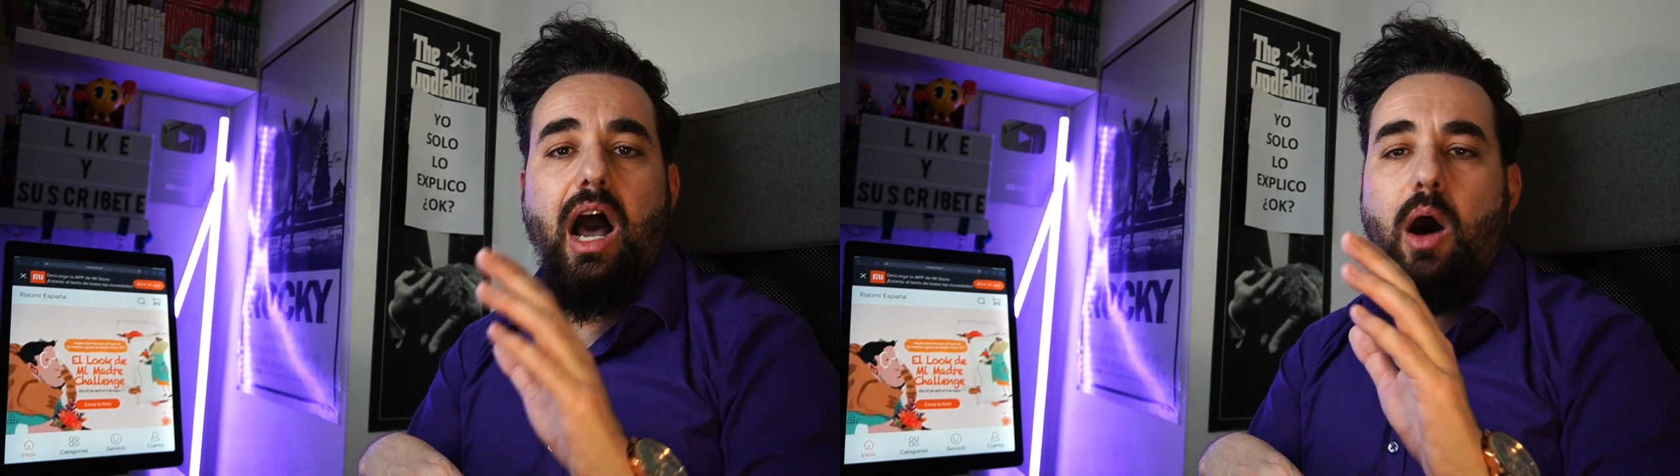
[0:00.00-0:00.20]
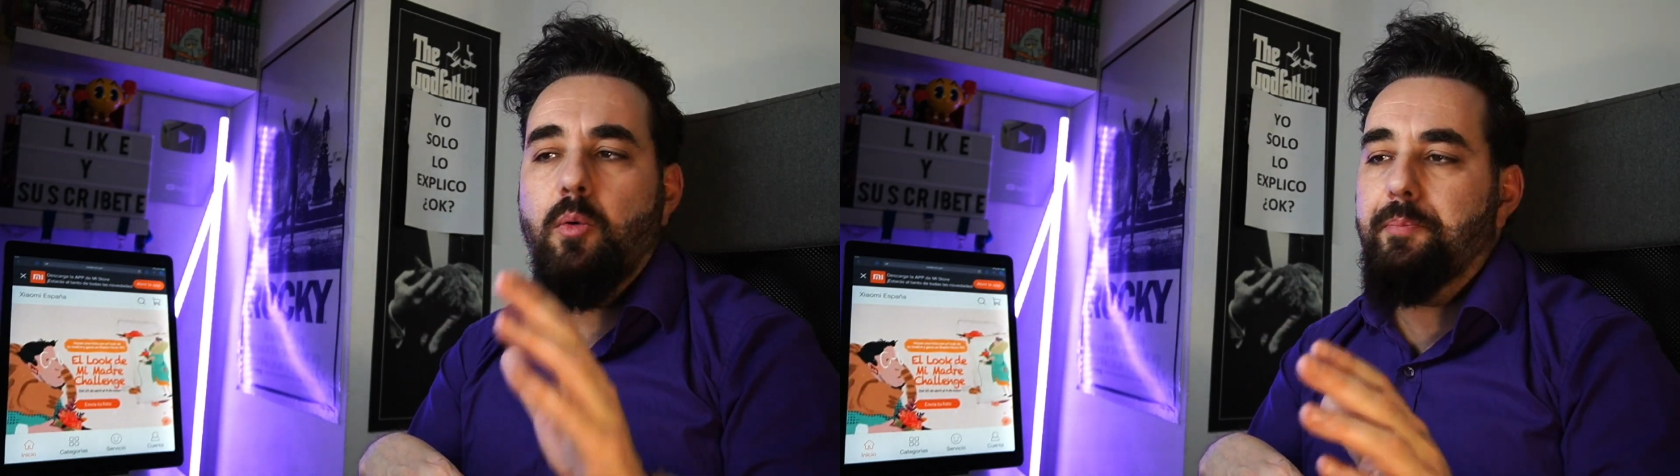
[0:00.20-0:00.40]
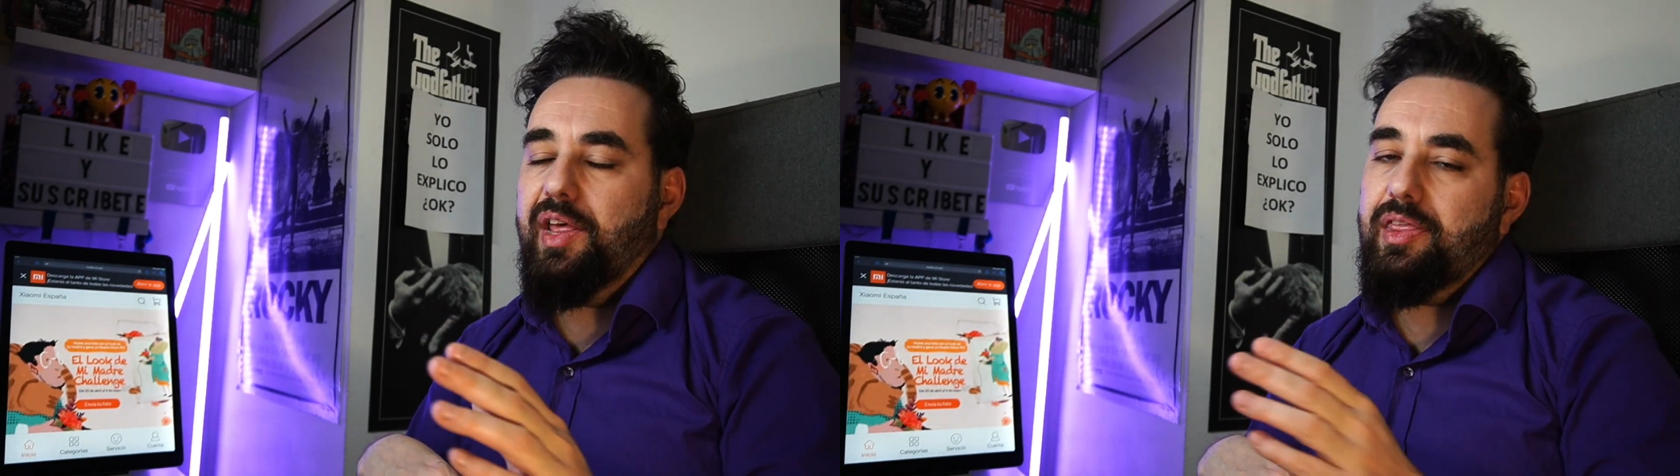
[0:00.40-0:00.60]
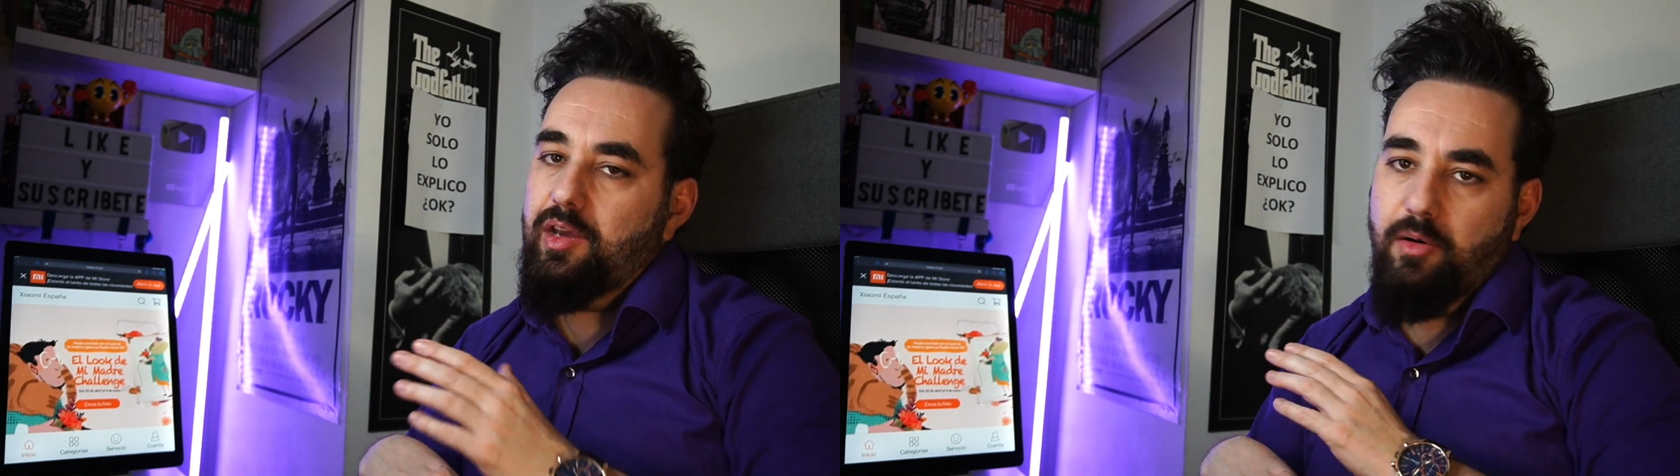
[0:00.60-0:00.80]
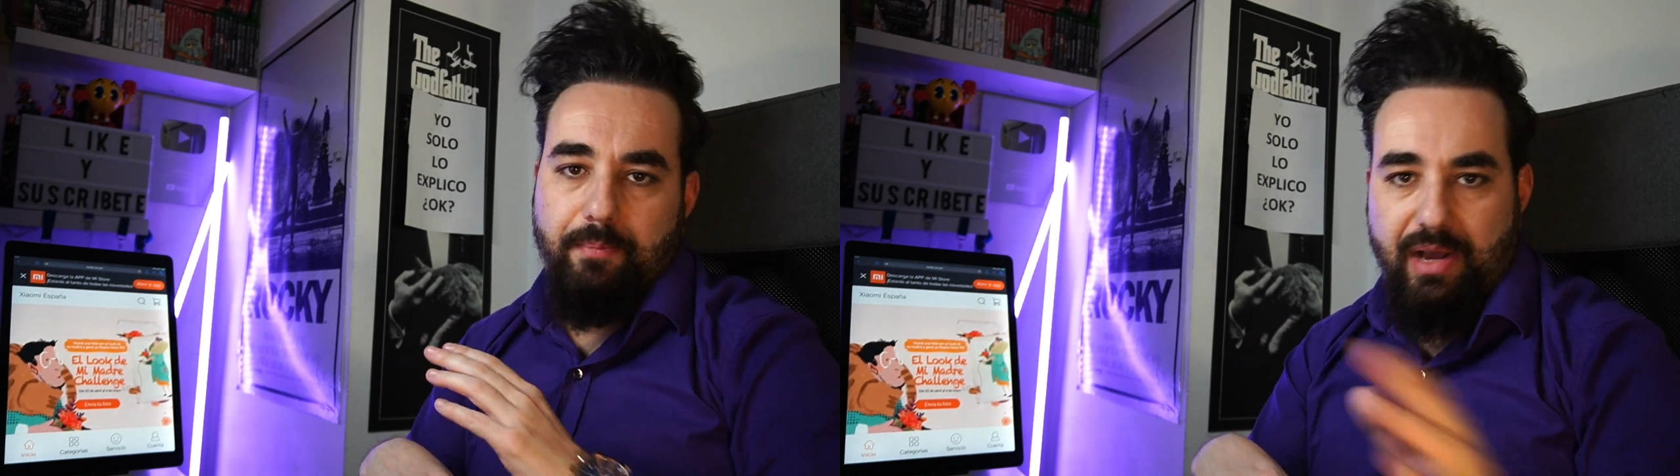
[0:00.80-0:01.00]
a un
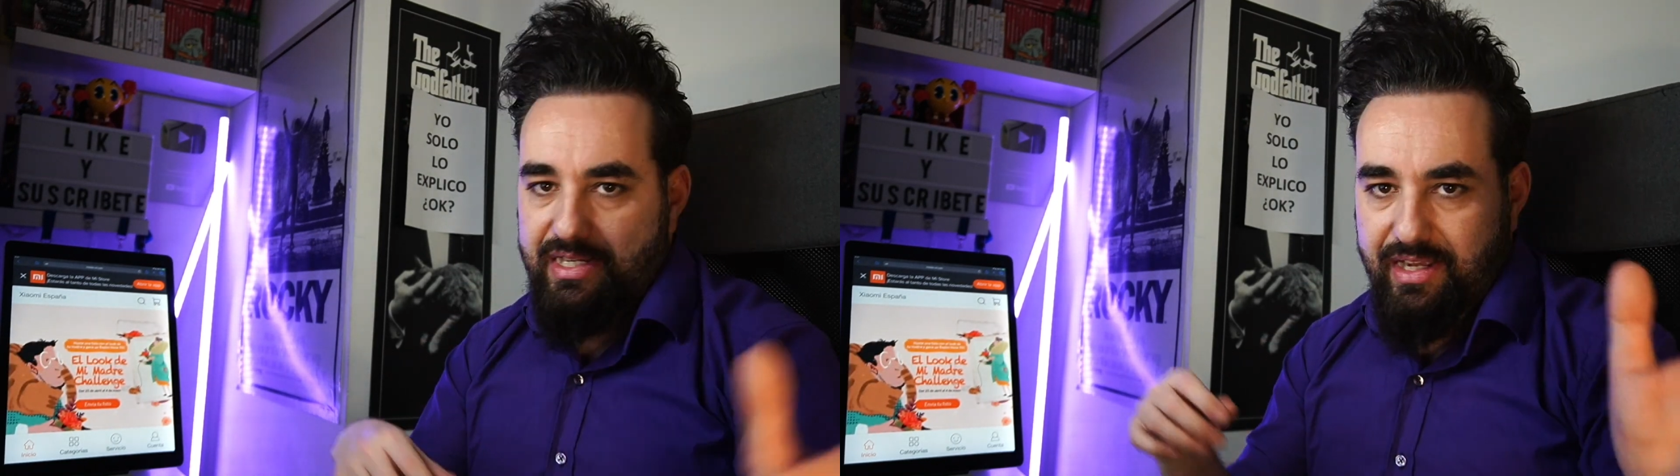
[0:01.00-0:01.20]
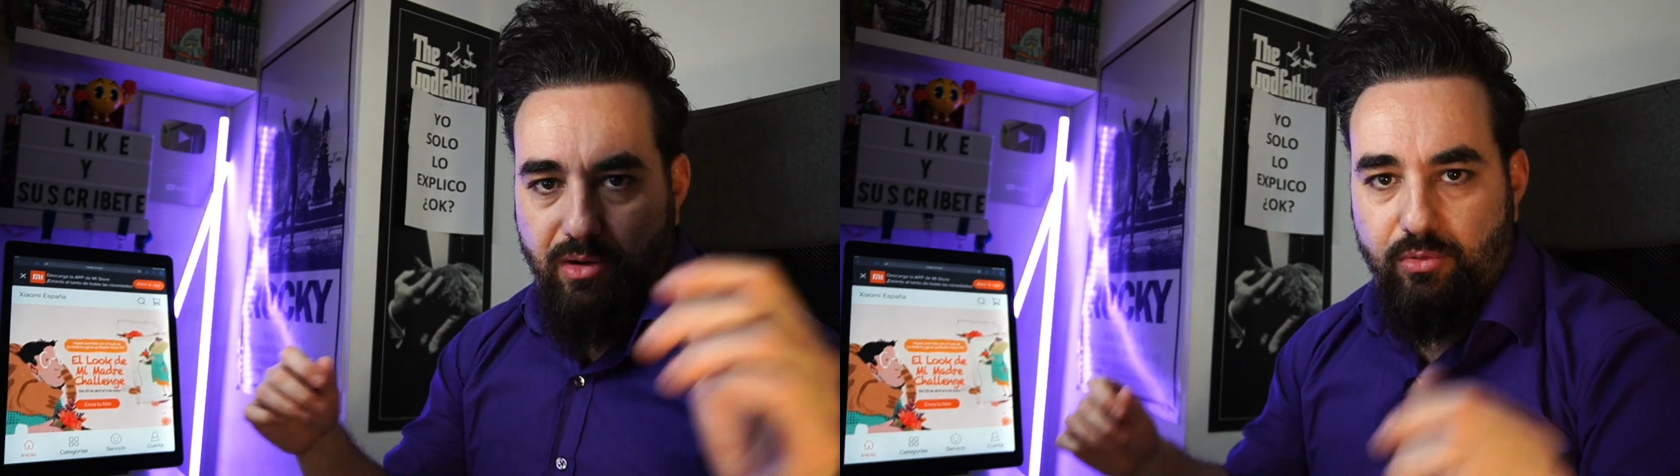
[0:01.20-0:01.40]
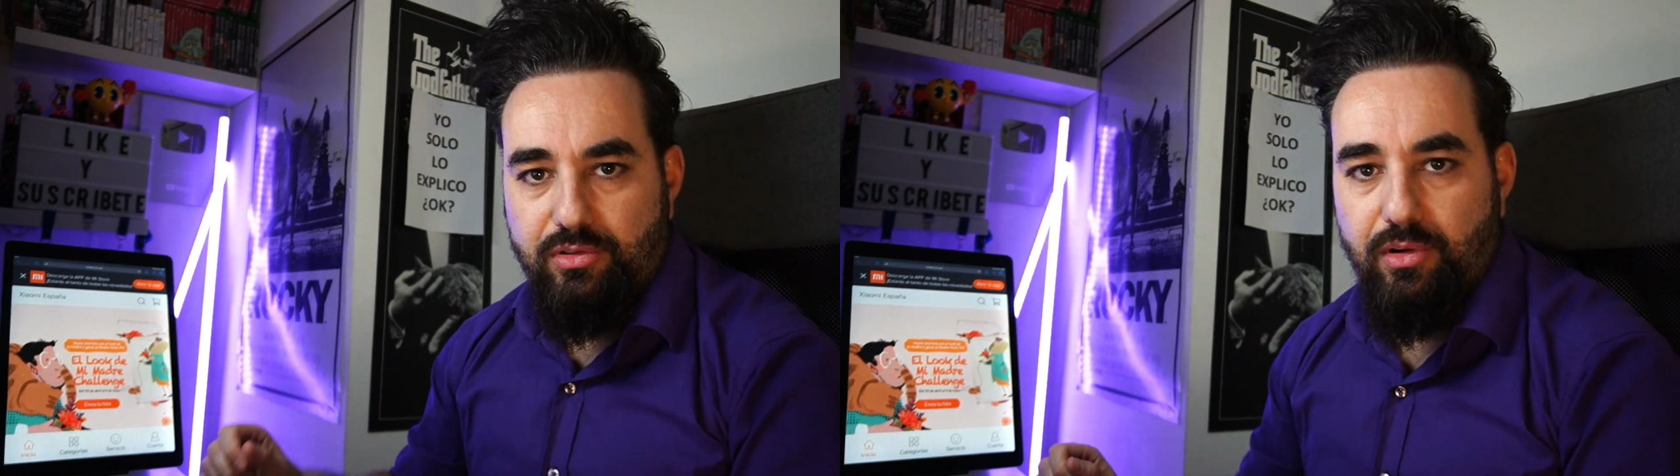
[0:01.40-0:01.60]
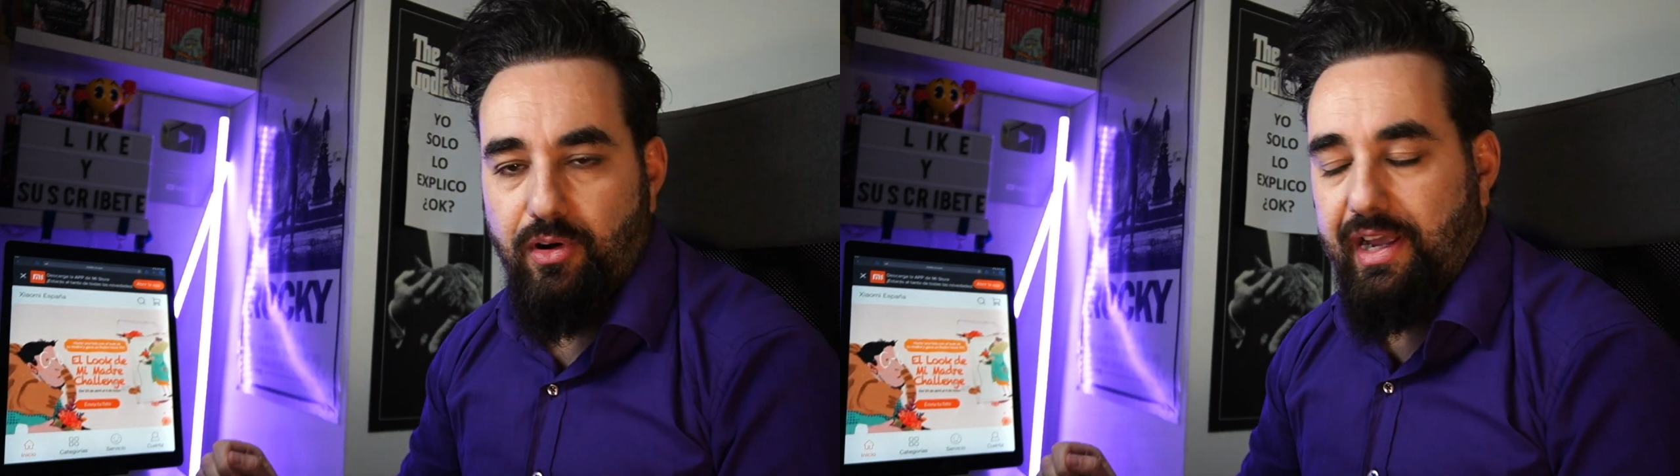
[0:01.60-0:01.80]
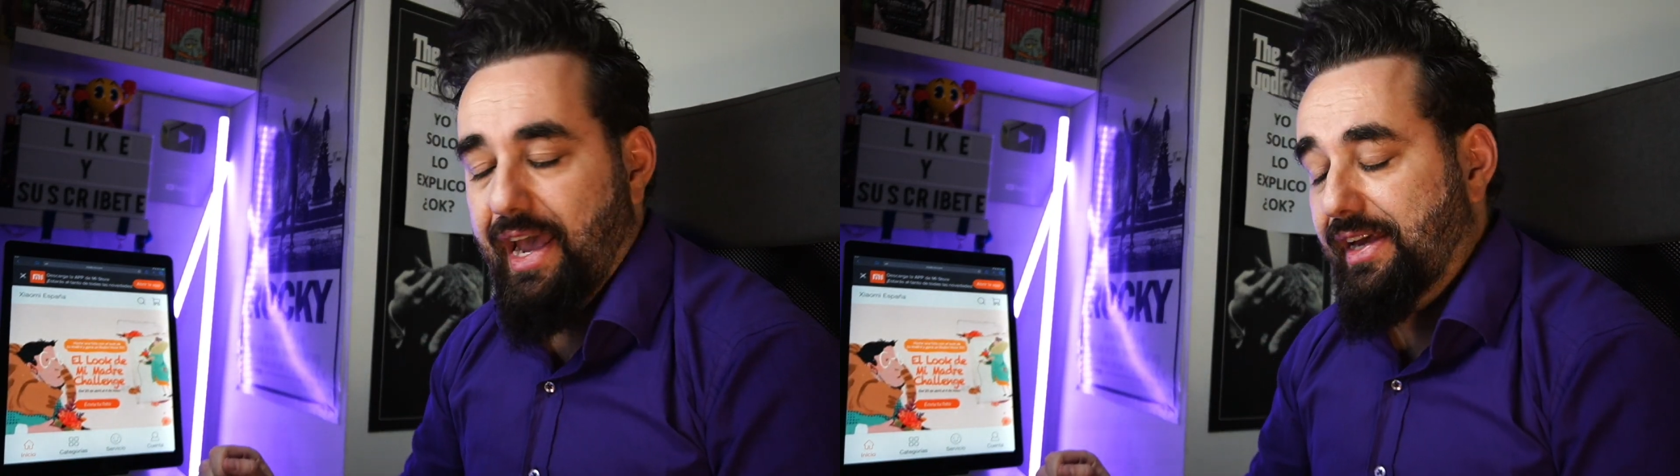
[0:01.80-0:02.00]
precio más que justo,
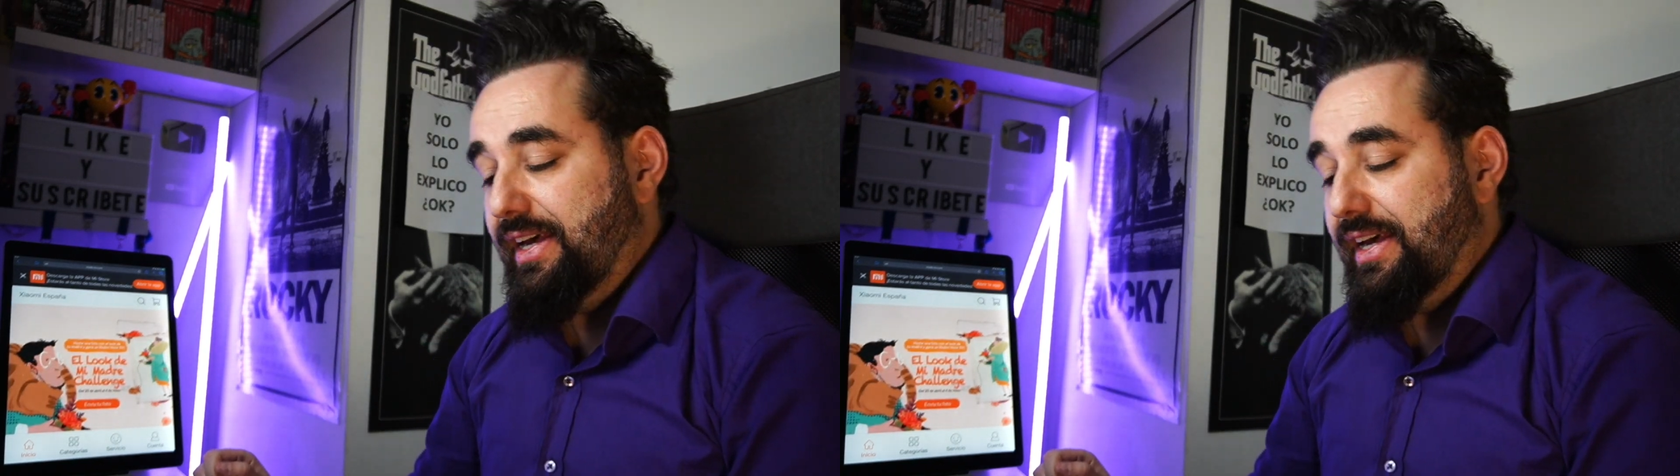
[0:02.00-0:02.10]
¿ok?